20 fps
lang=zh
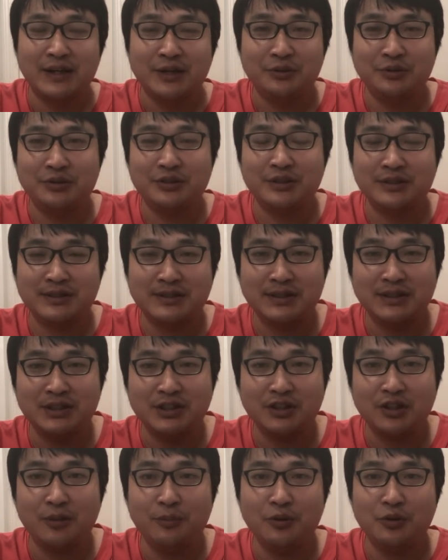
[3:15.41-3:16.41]
于是这个自行
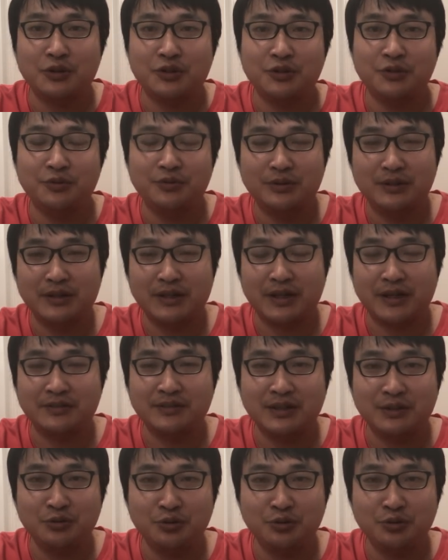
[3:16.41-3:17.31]
车要没收，那杨家